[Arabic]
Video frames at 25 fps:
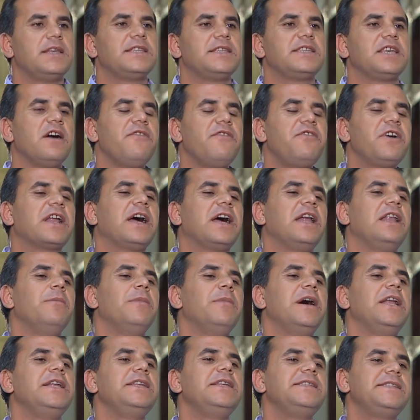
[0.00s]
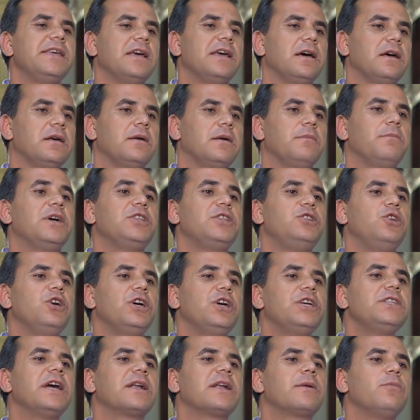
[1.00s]
سافر على ماليزيا بده
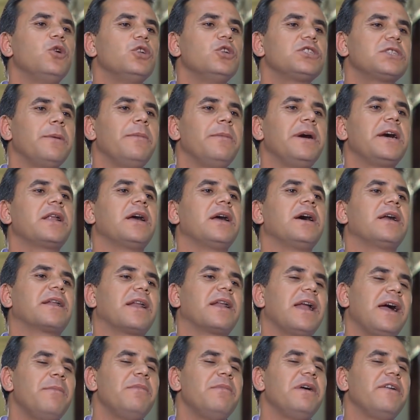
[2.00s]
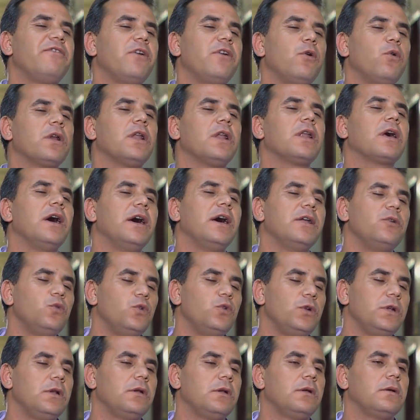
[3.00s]
يحضر مؤتمر الرحمه فوق
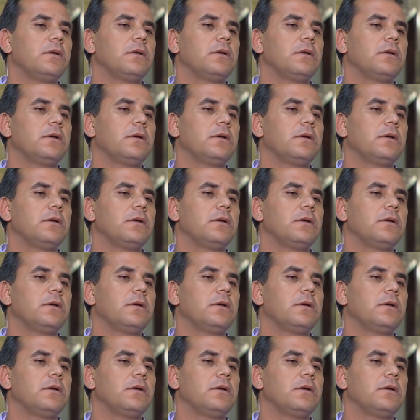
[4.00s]
القانون